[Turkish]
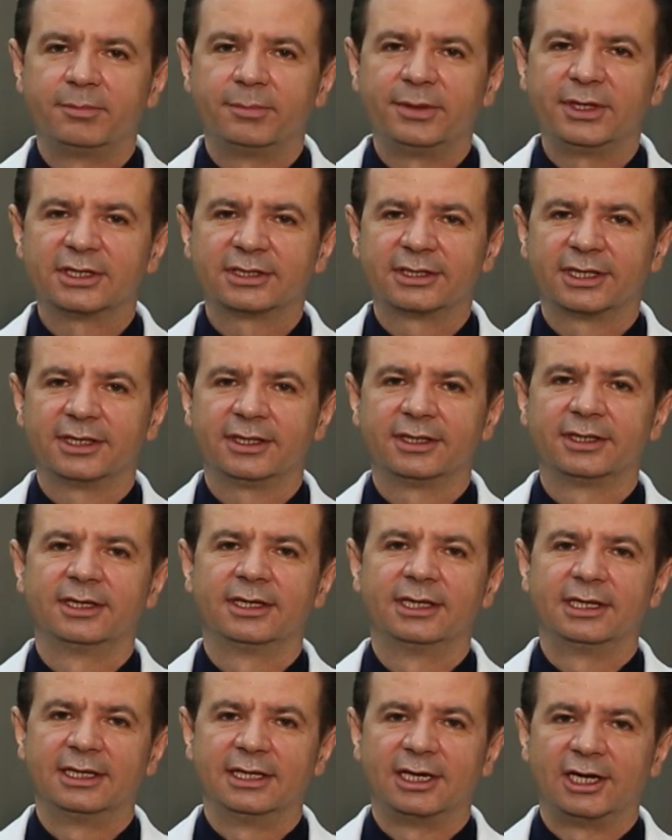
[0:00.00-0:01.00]
Bir de
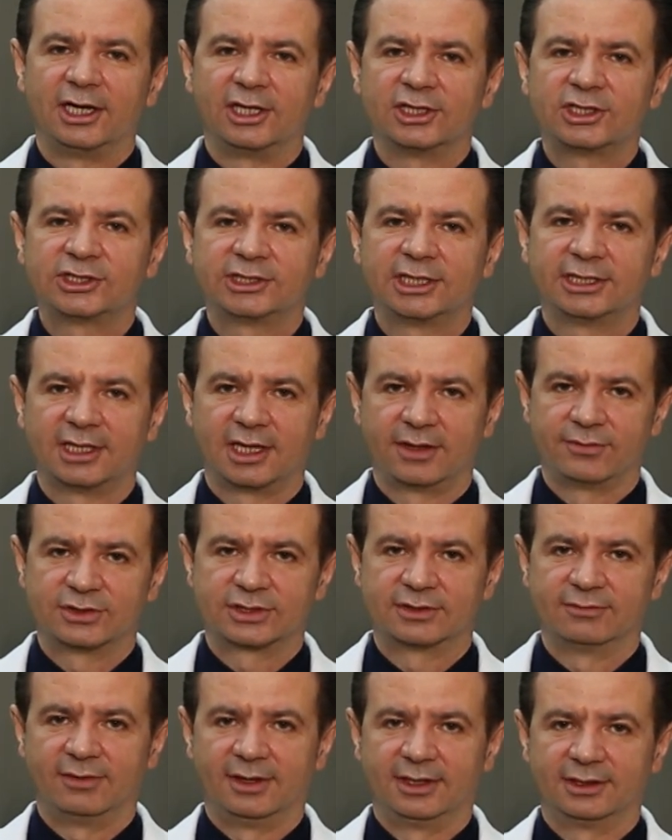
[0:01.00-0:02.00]
aşı
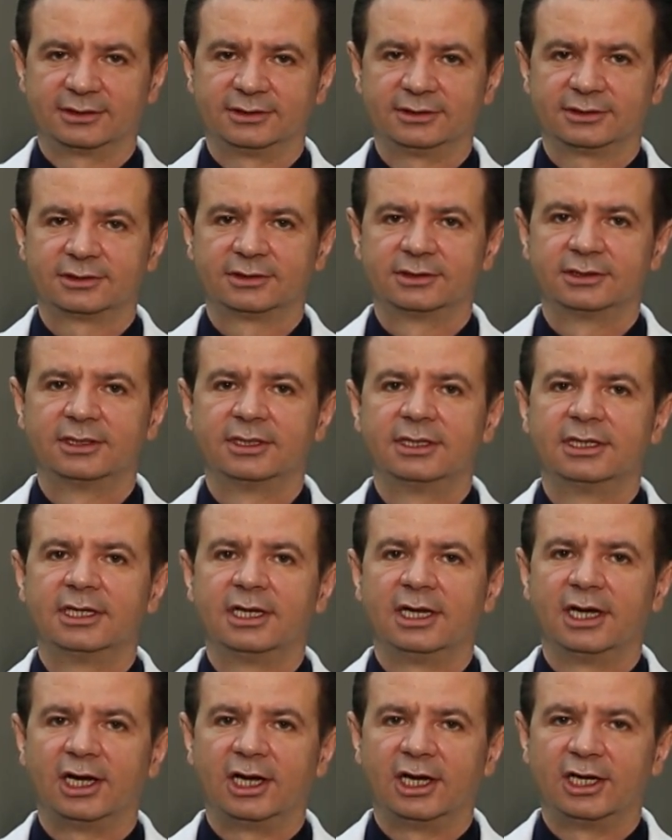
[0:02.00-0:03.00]
tedavisi vardır.
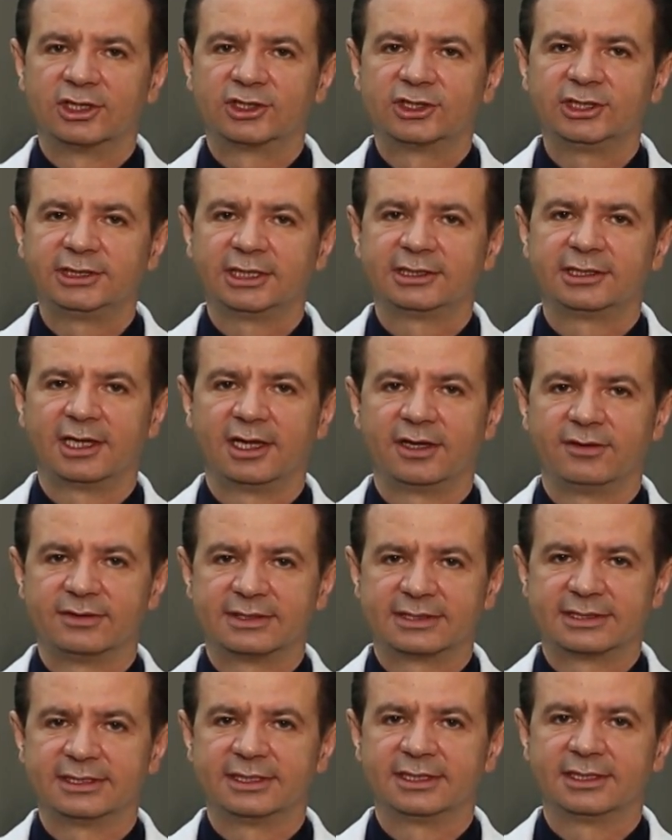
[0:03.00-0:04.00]
Aşı
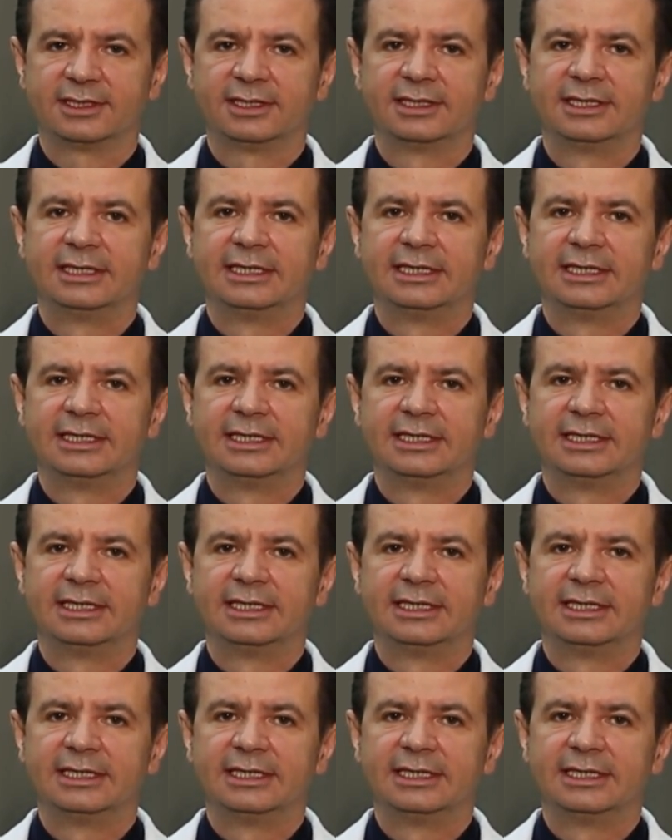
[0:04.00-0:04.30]
tedavisi